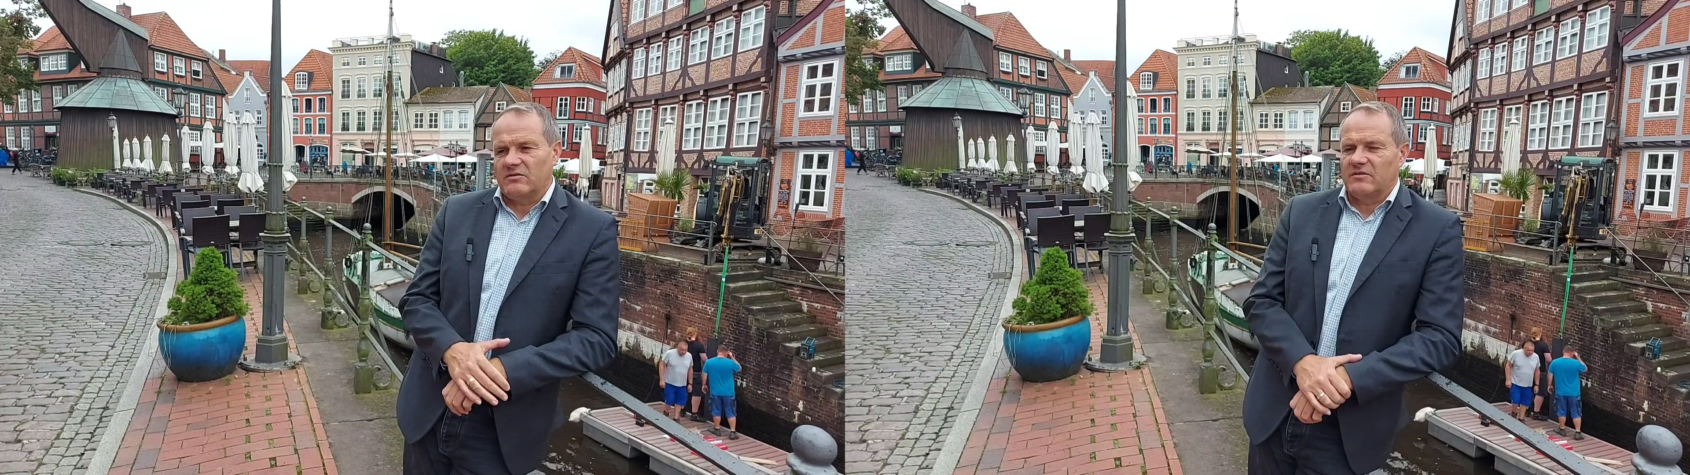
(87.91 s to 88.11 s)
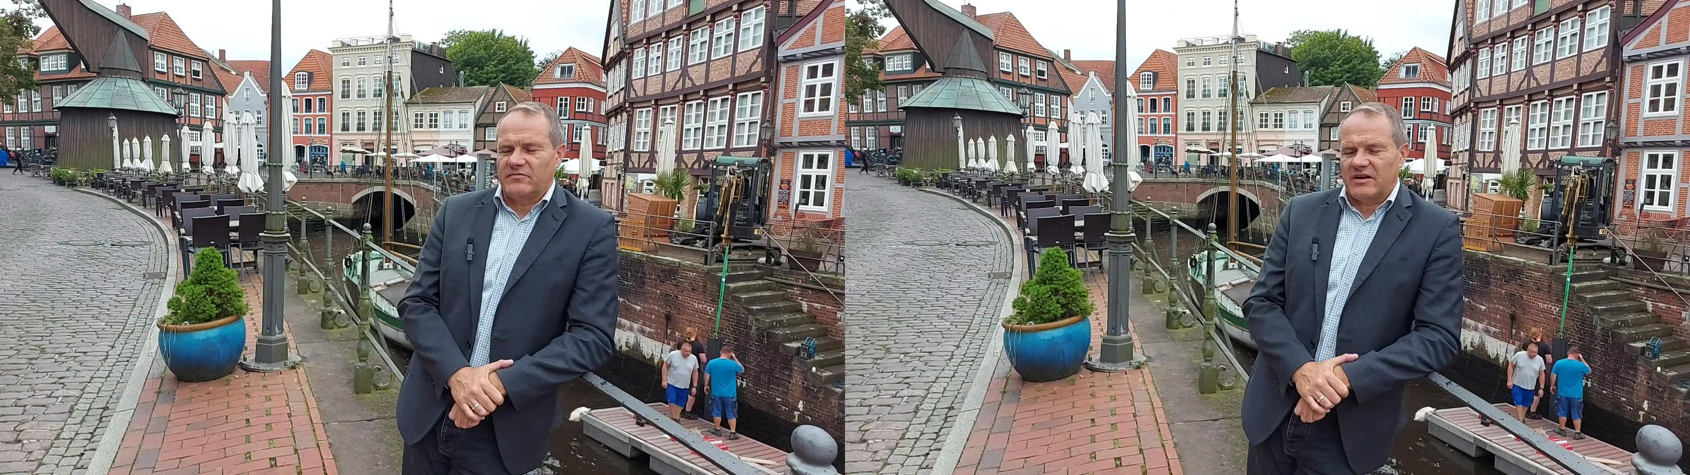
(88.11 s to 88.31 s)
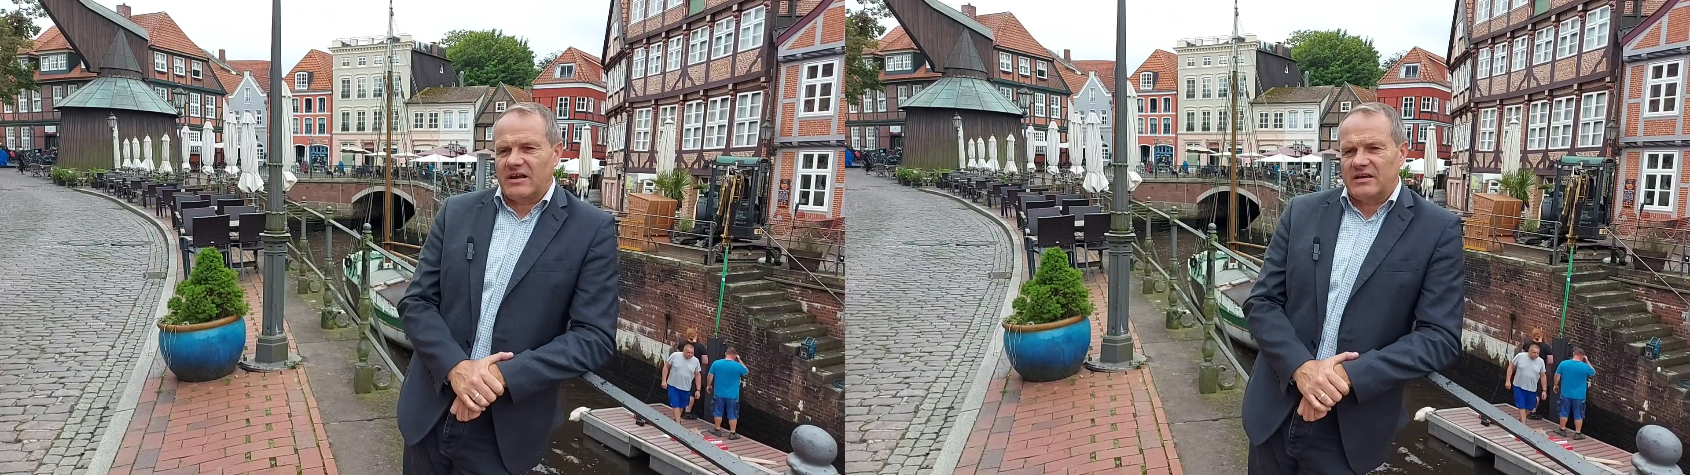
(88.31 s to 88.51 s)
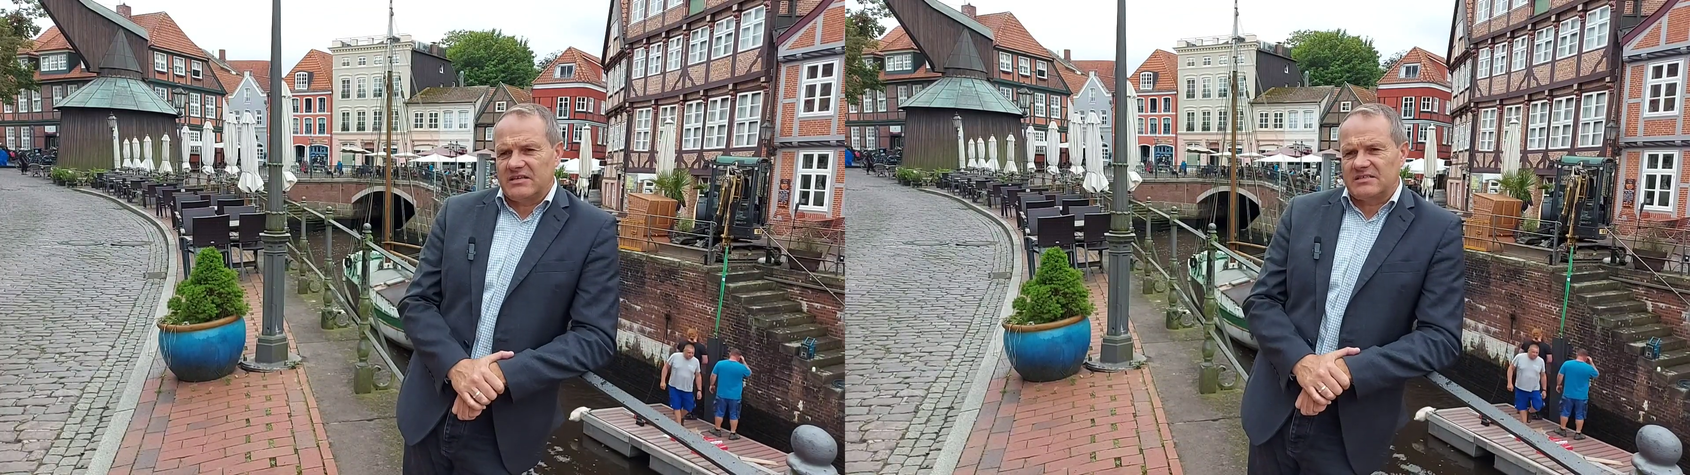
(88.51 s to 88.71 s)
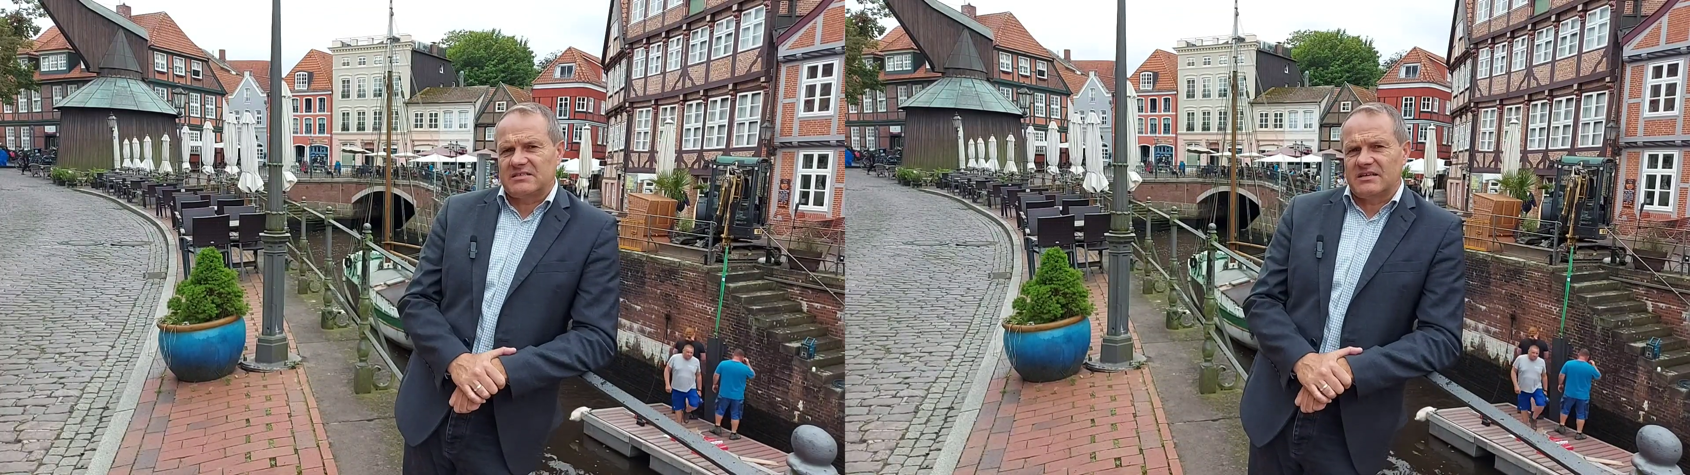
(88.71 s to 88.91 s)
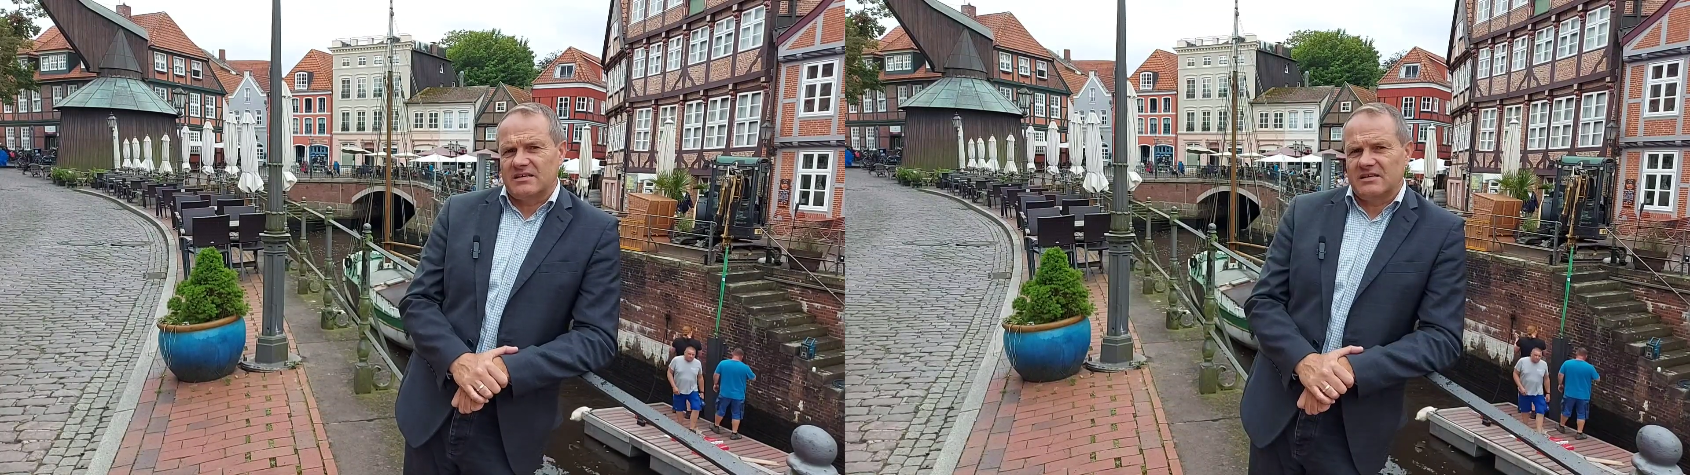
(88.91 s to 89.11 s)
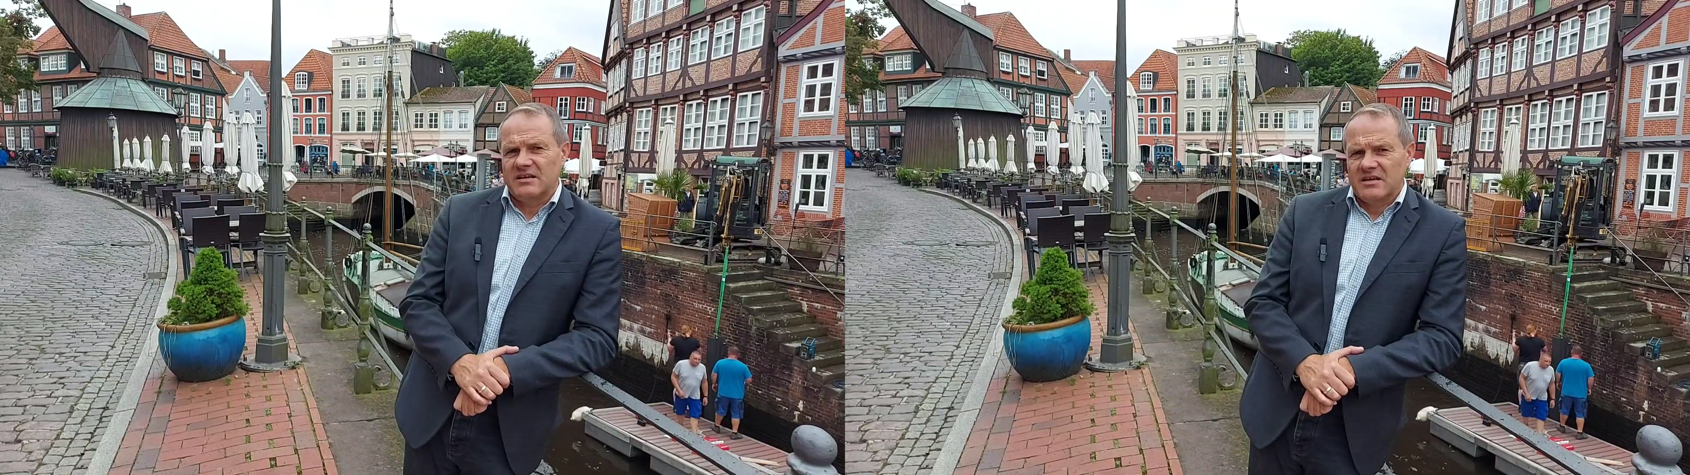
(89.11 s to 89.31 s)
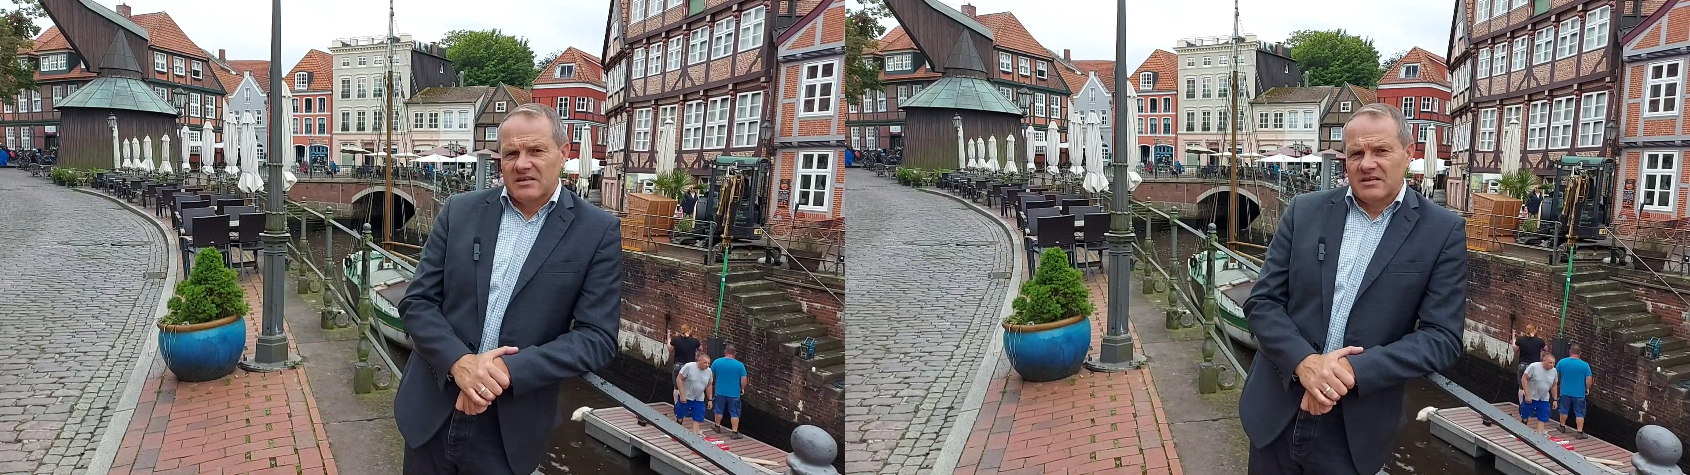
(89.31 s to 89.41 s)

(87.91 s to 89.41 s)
in den Vergleichszahlen